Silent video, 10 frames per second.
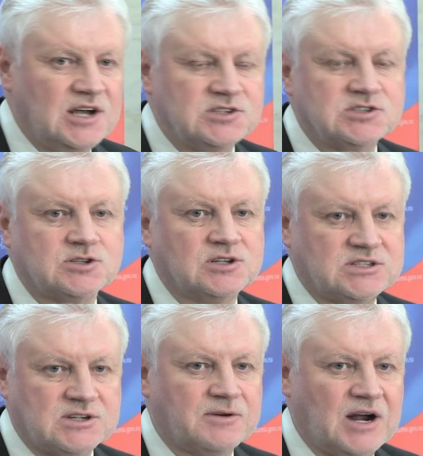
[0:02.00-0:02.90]
знаете, что
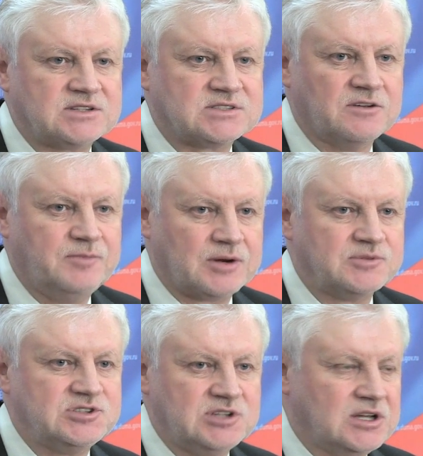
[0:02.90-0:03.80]
наша фракция в
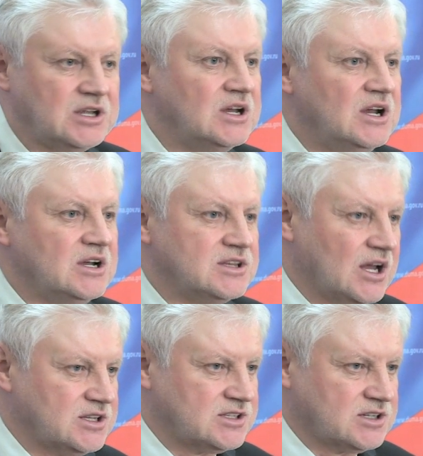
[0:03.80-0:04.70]
первом чтении
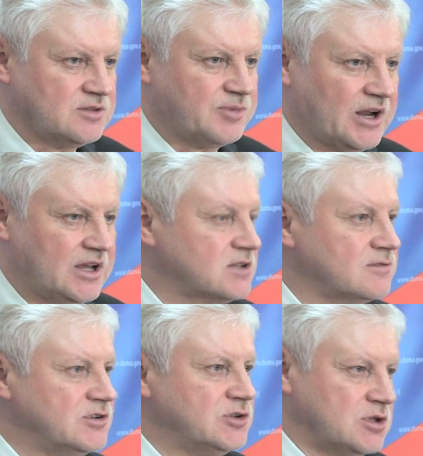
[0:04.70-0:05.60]
данный законопроект,
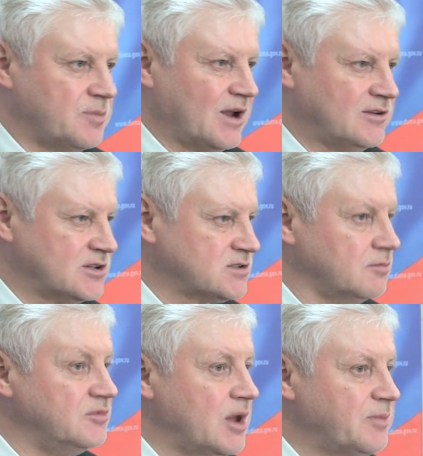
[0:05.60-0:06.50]
внесенный
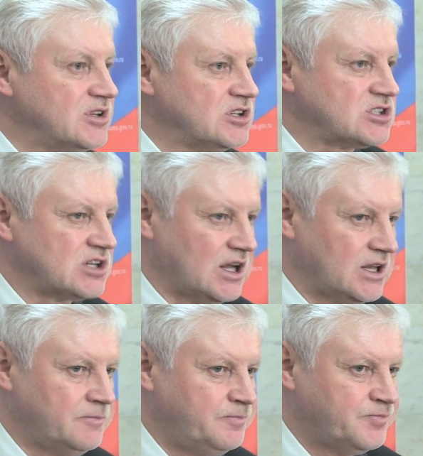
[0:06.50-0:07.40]
правительством, не
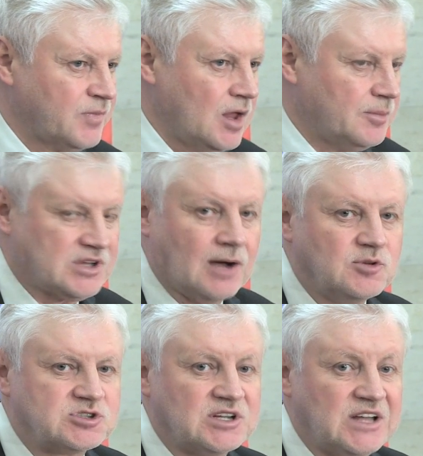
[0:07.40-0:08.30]
поддержала
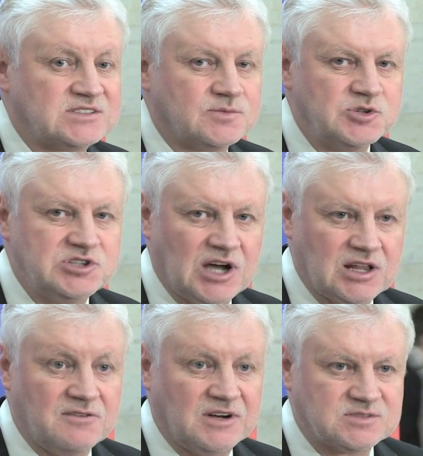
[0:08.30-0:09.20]
потому что нас
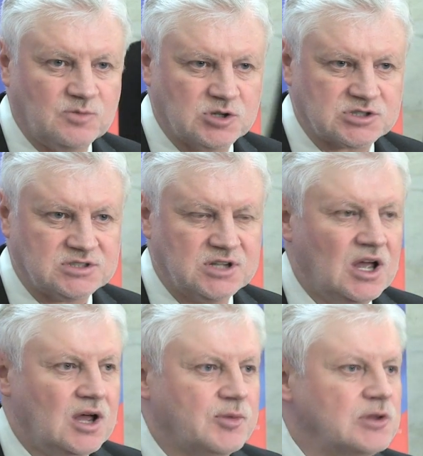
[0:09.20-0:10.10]
смущала возможность
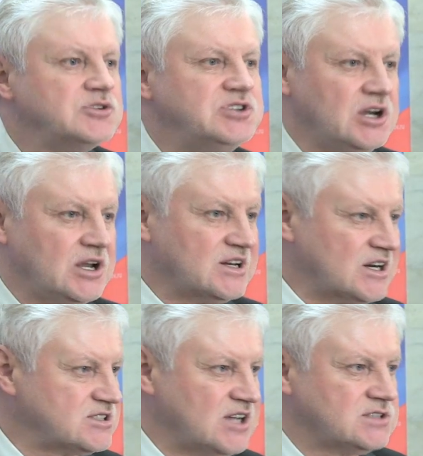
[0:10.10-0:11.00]
получения
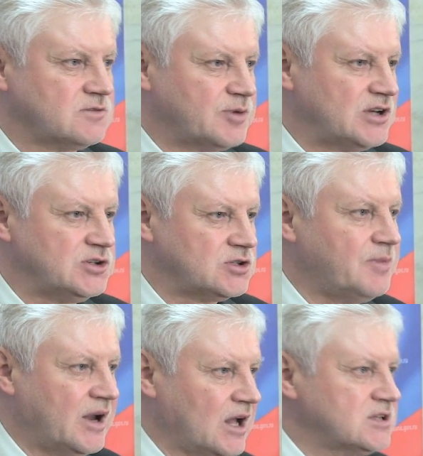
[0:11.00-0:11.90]
гражданства в прощенном
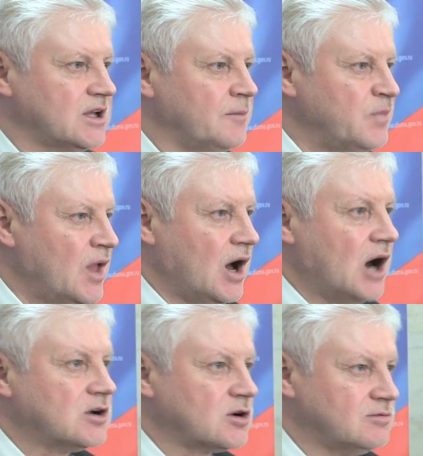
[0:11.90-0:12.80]
порядке
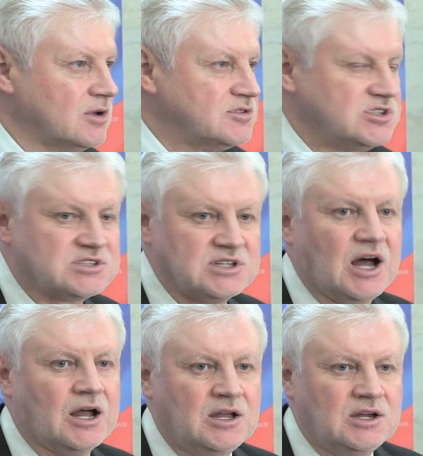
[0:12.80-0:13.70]
огромного
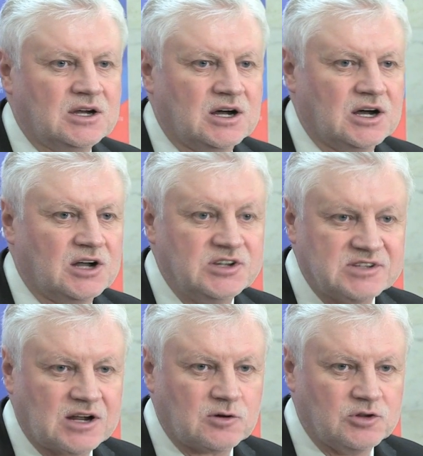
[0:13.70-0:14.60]
числа э,
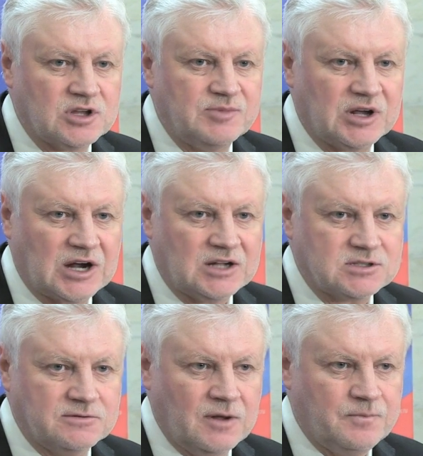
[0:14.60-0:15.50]
незаконных
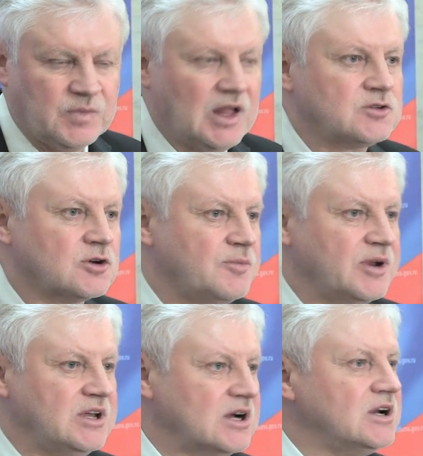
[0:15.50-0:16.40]
мигрантов, которые
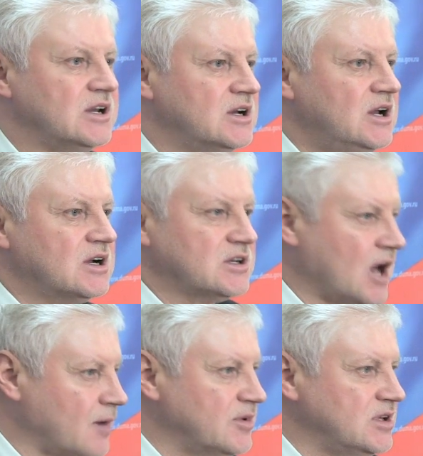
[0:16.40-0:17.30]
приехали к
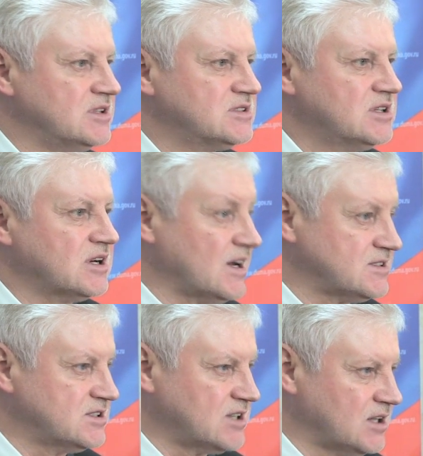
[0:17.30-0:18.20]
нам из
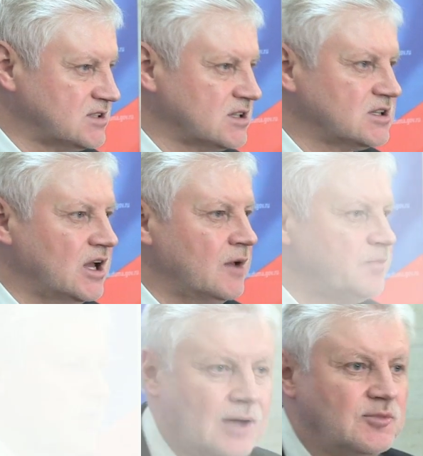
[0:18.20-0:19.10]
разных стран СНГ,
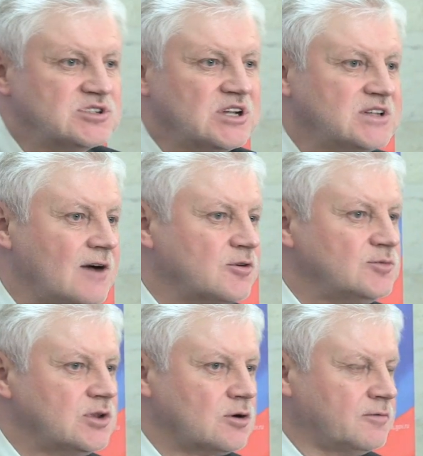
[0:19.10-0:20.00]
потому что та
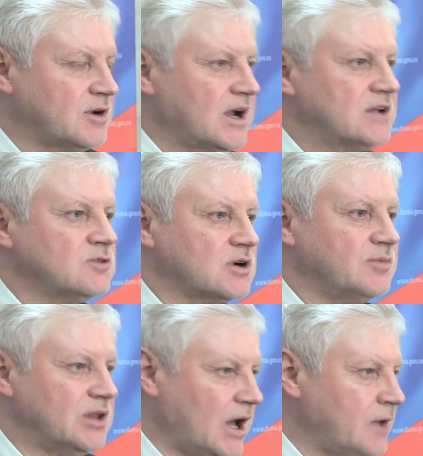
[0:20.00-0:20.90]
формулировка, которая
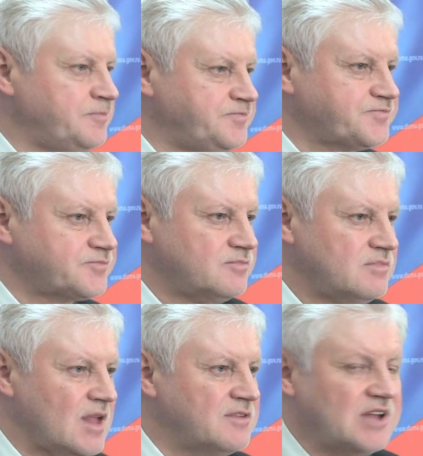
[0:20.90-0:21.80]
была
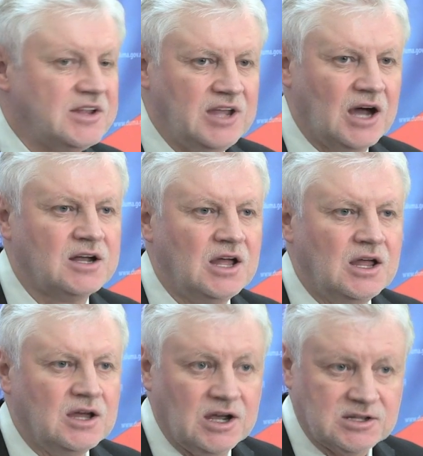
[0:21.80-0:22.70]
в статьях
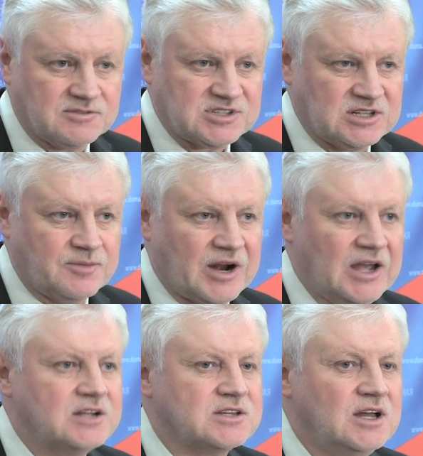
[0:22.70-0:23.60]
этого
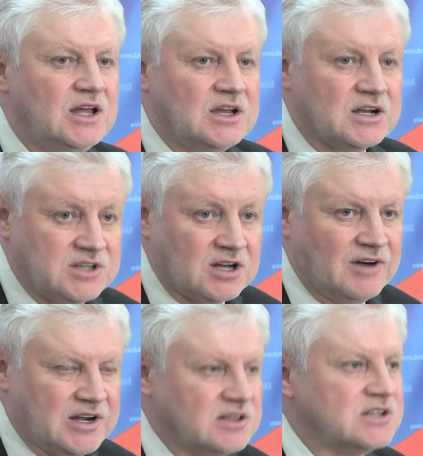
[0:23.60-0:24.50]
законопроекта, где
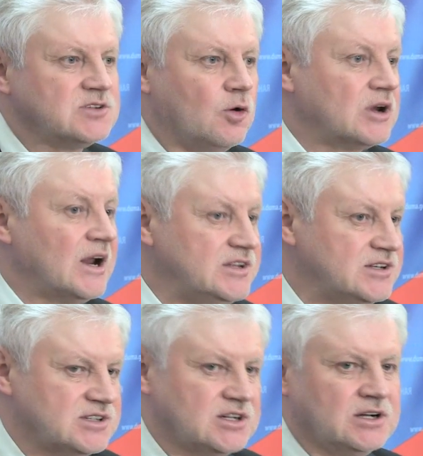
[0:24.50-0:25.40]
говорилось о
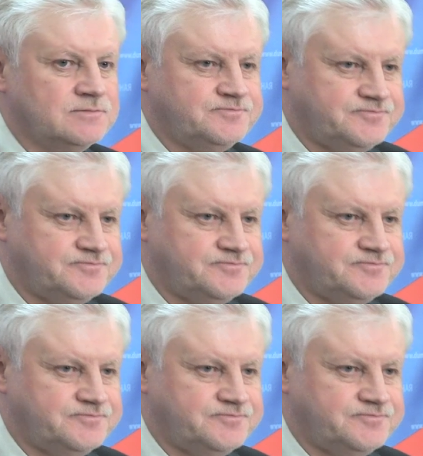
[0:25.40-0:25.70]
границах